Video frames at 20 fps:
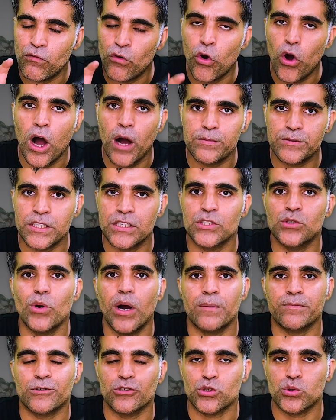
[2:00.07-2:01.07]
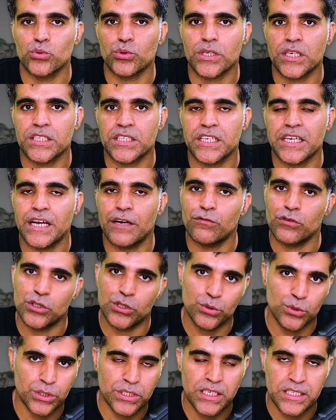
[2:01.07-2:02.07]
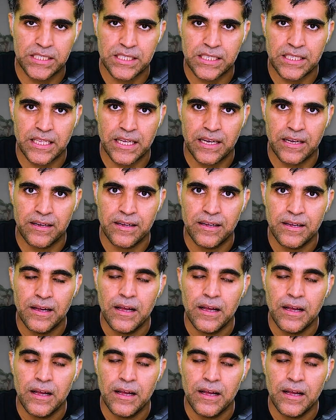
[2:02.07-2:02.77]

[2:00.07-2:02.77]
वो ऑप्शन जो आपको सूट करती है वो चूज़ कर सकते हैं